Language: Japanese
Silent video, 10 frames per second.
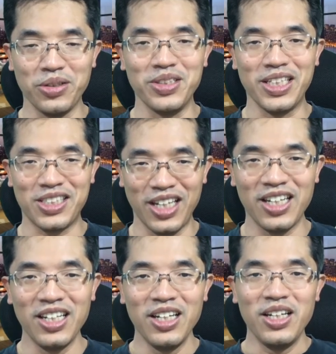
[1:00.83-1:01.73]
うにですね、
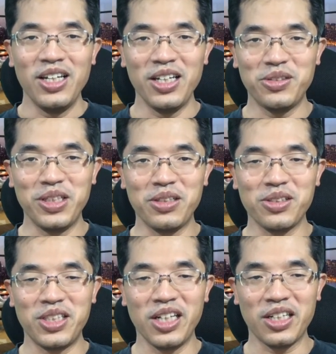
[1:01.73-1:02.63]
えクリック
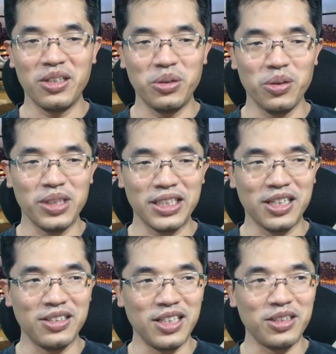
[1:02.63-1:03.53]
していただけると助
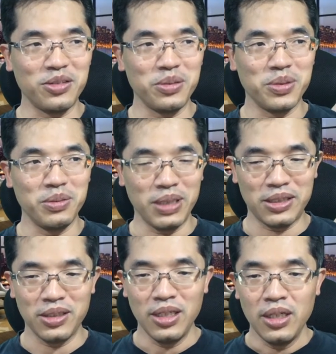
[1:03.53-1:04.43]
かるなというふうに思いま
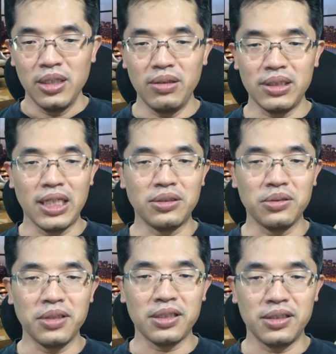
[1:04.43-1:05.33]
す。では早
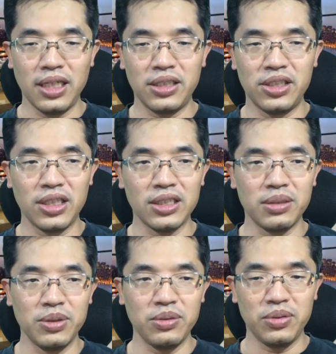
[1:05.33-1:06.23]
速ですね、7月
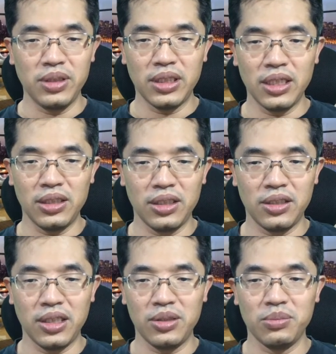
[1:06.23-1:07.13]
分振り返っていき
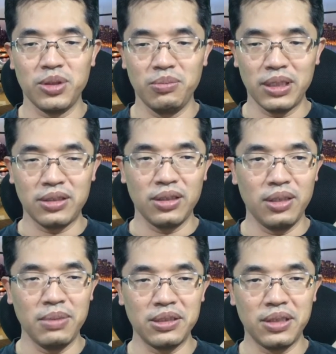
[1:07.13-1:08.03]
たいと思います。
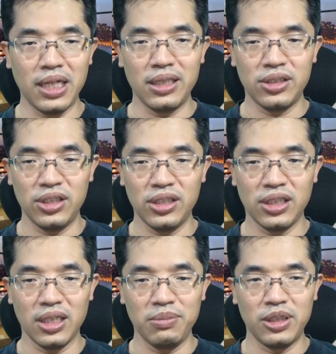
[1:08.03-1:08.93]
えまず第1位
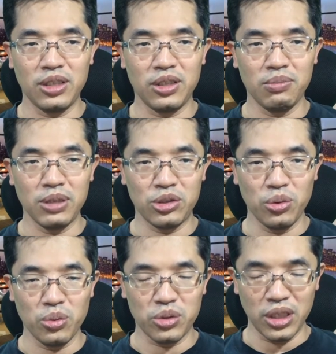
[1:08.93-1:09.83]
から見ていきま
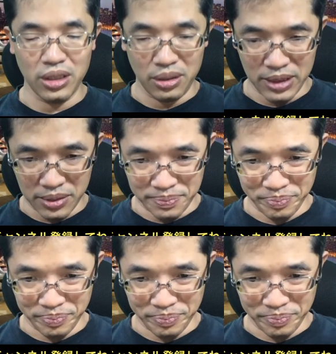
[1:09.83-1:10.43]
しょう。こちらになります。